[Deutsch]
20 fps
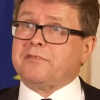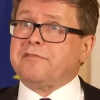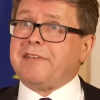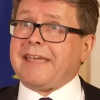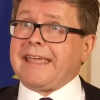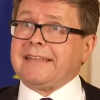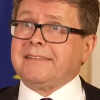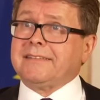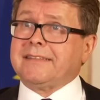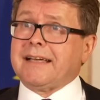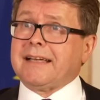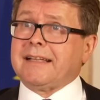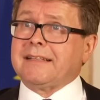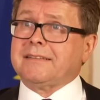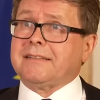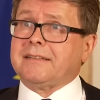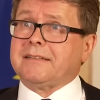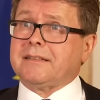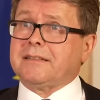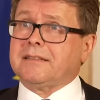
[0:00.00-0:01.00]
Wenn
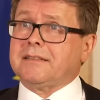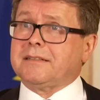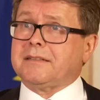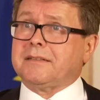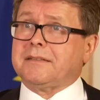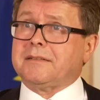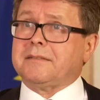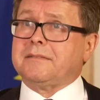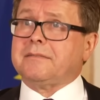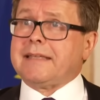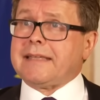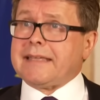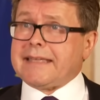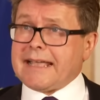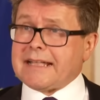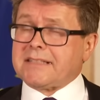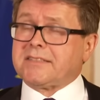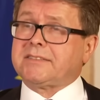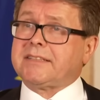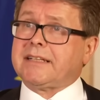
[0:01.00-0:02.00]
dann äh,
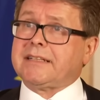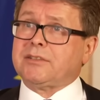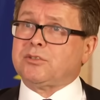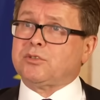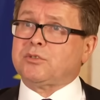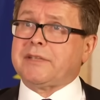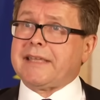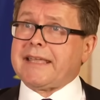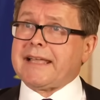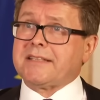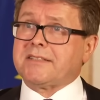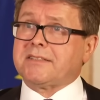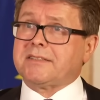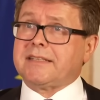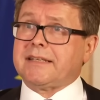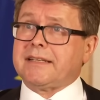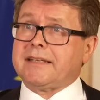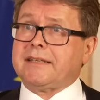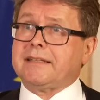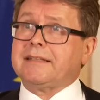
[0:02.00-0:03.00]
Ärztinnen und
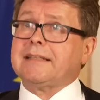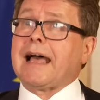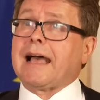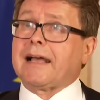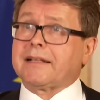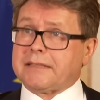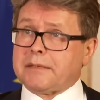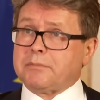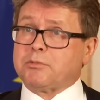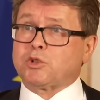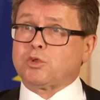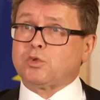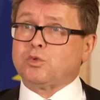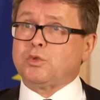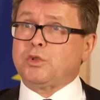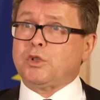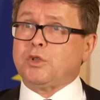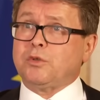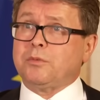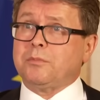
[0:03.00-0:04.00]
Ärzte nach dem
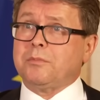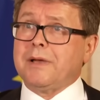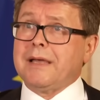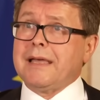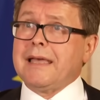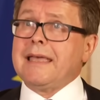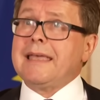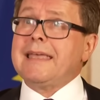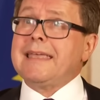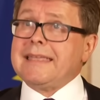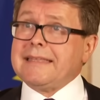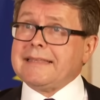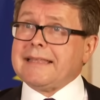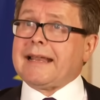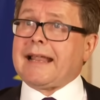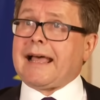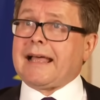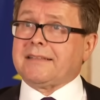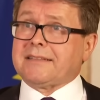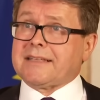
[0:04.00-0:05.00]
Studium in
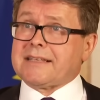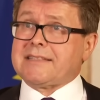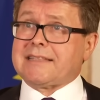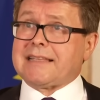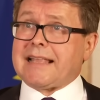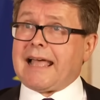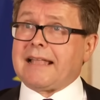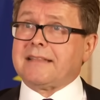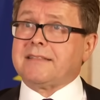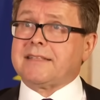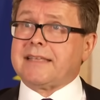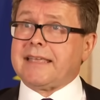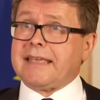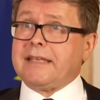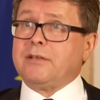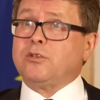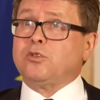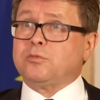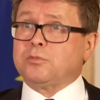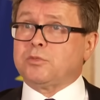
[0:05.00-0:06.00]
ein anderes Land
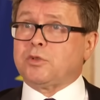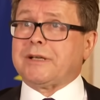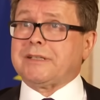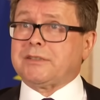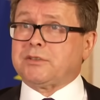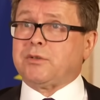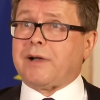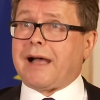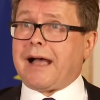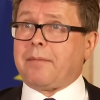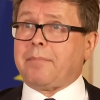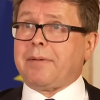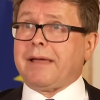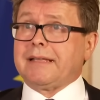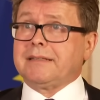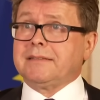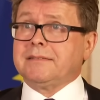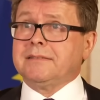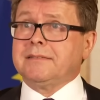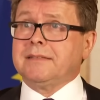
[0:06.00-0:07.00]
gehen, um dort zu
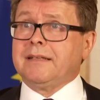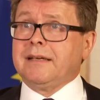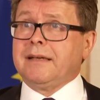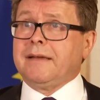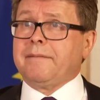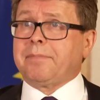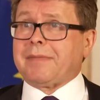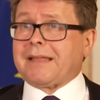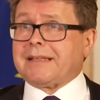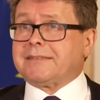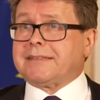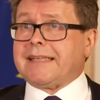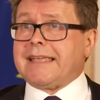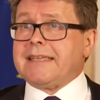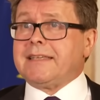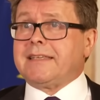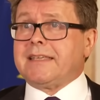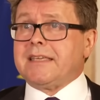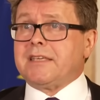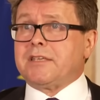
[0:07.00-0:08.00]
arbeiten, dann
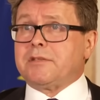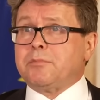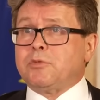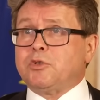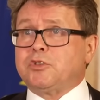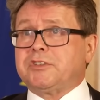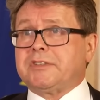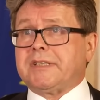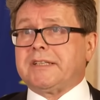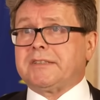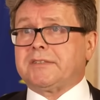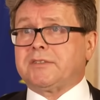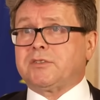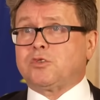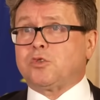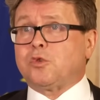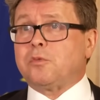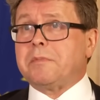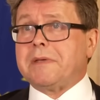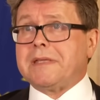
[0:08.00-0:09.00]
denke ich, müsste es
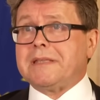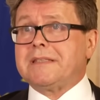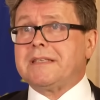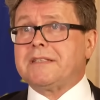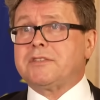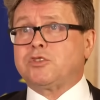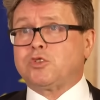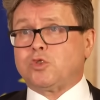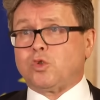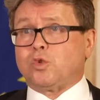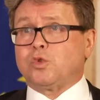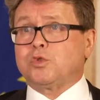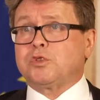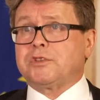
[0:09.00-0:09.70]
zumindest so